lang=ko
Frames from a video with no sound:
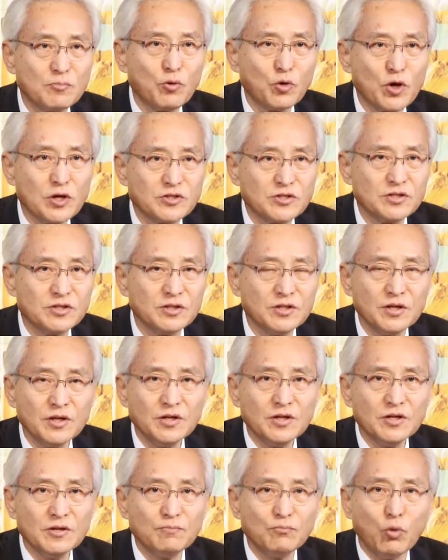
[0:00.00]
보내시는
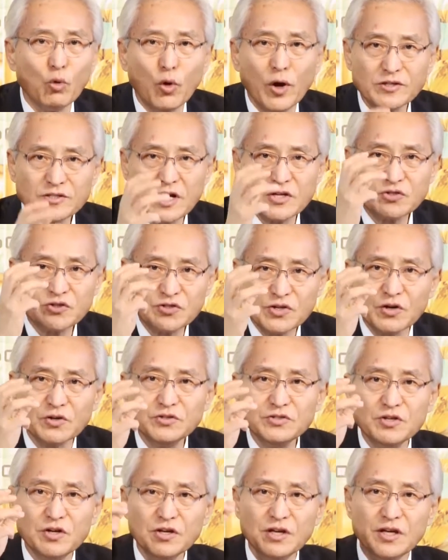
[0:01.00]
보혜사
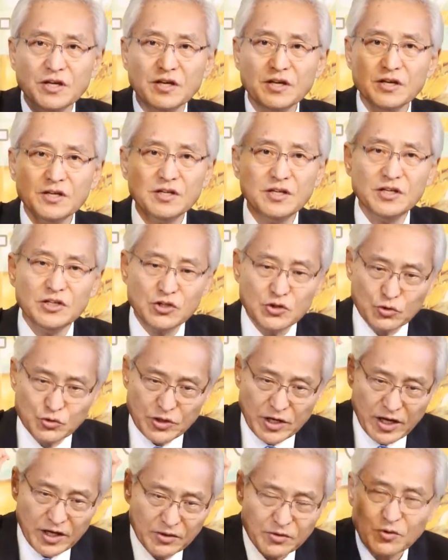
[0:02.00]
성령이 이
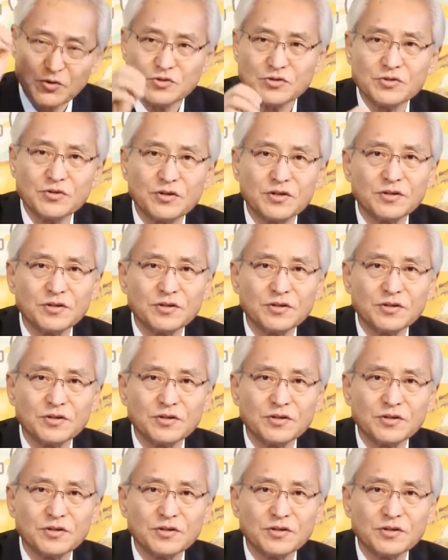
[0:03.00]
지구상에 떨어진 거예요.